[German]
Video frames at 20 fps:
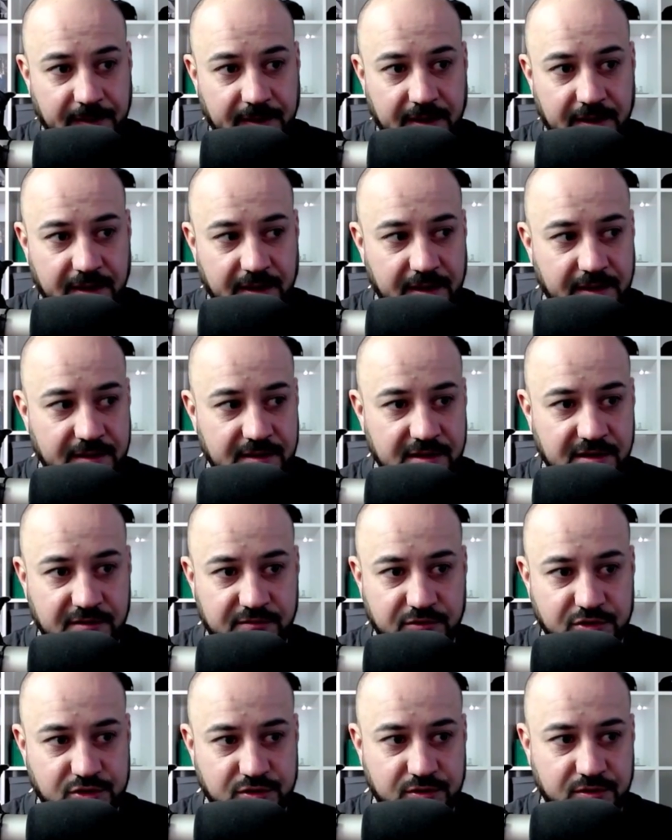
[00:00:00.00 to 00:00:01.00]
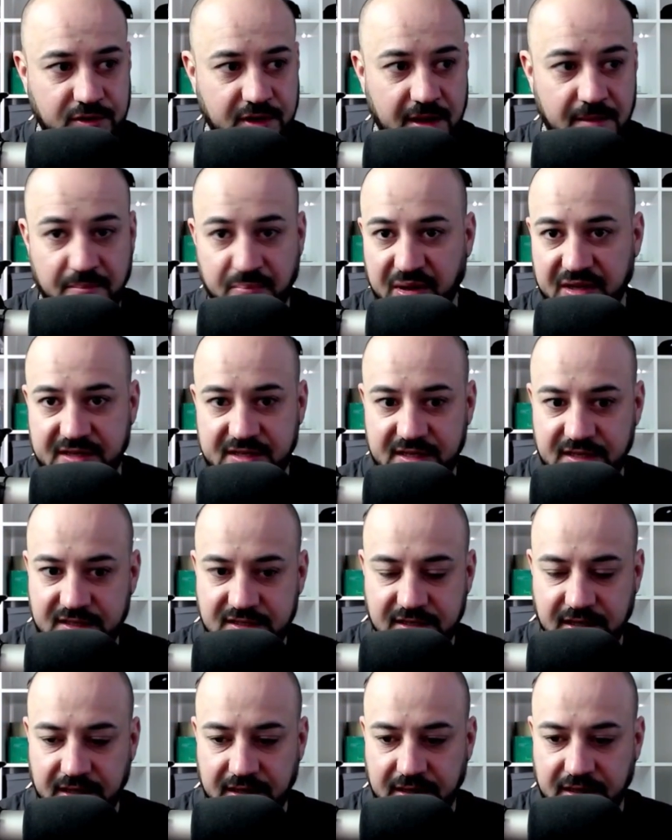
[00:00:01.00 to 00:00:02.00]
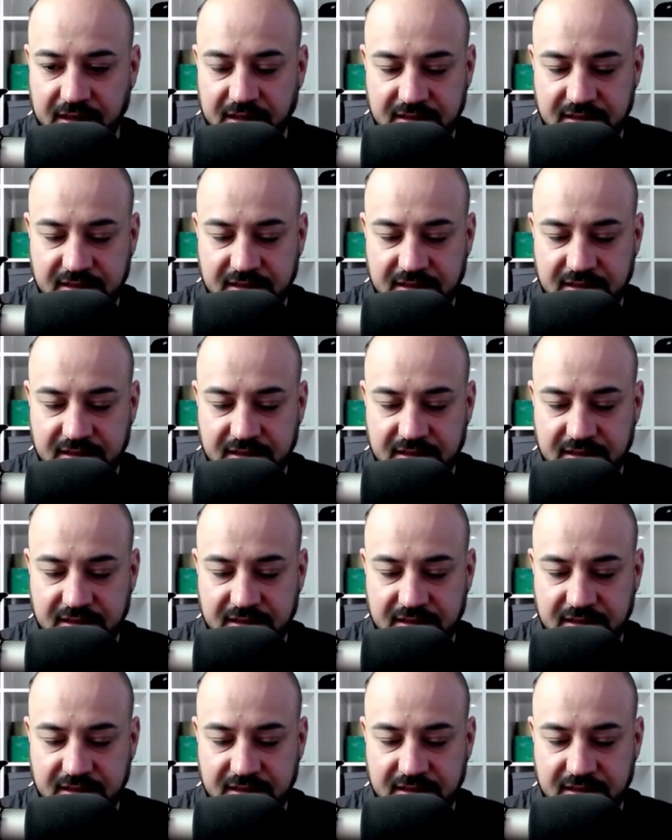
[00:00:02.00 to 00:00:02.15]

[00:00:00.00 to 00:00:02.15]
äh, irgendwo so Empathie zeigen. Ja?